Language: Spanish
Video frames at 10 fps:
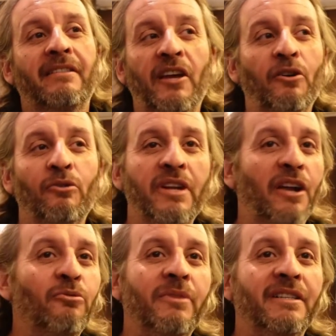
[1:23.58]
tengo una
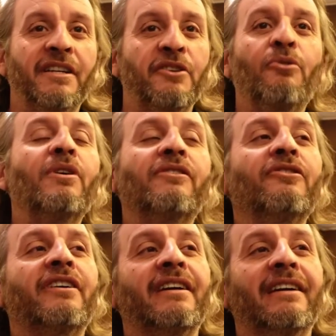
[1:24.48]
alumna allá en Río
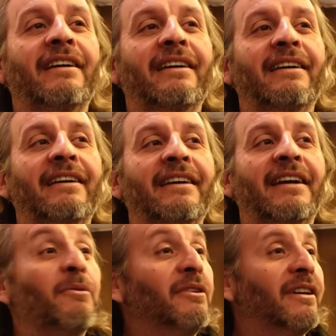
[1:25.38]
Cuarto que,
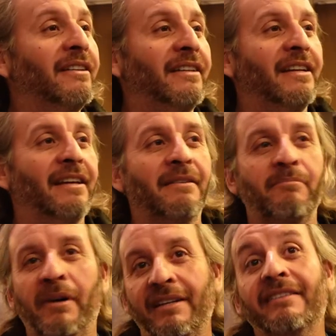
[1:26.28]
bueno, que tiene
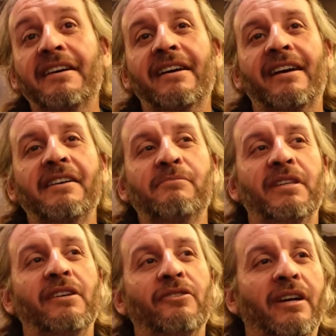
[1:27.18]
parientes acá y me
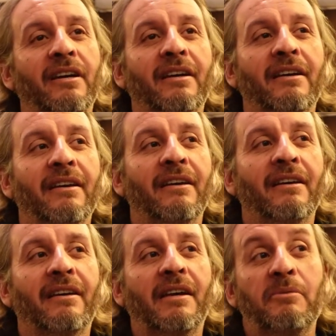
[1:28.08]
dijo que,
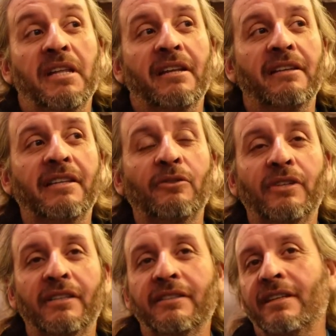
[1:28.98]
viniera a dictar un
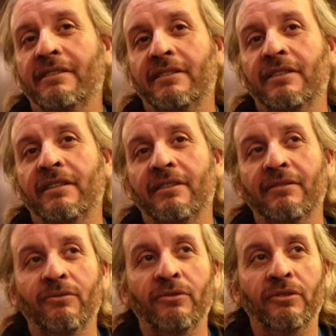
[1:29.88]
taller y hace
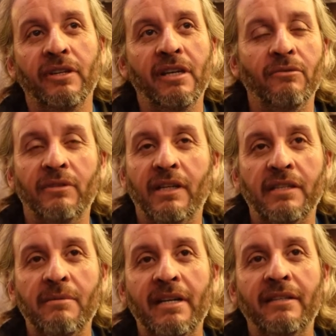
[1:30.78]
unos días o unas
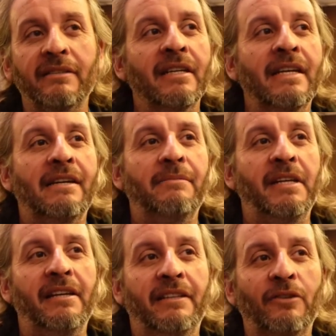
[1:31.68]
semanas
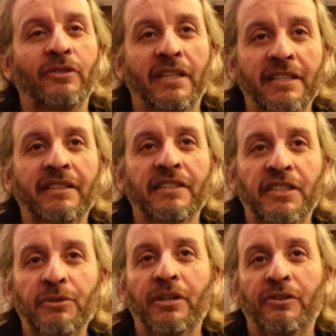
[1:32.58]
vine a dictar un taller
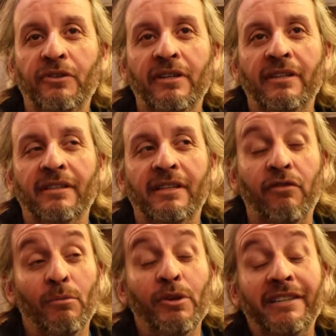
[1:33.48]
intensivo que, estuve,
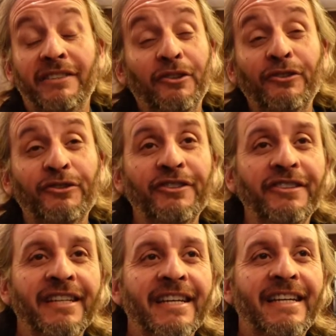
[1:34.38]
fue muy exitoso
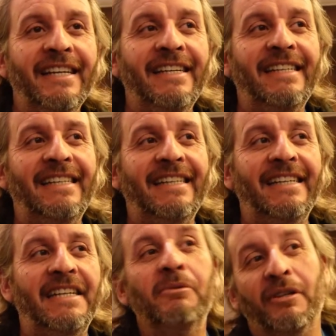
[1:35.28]

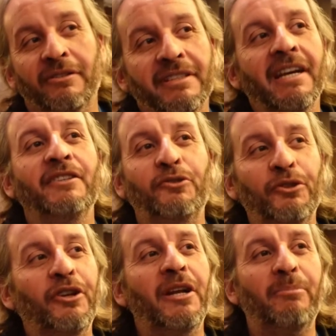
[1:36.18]
y, y bueno, y ahí
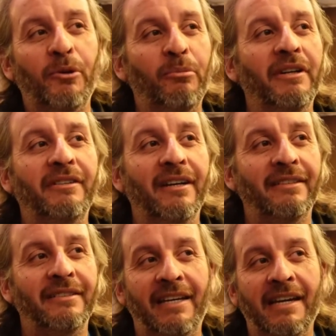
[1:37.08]
surgió la propuesta,
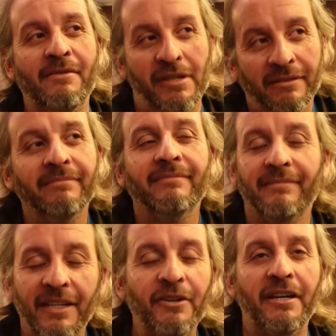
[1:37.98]
así que bueno,
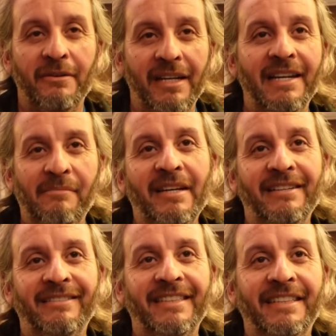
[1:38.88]
creo que vale la
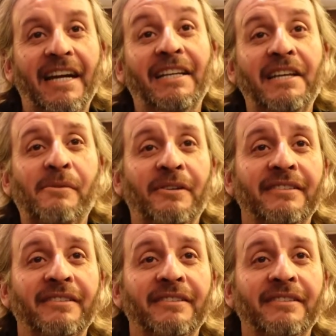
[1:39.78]
pena, así que acá estamos.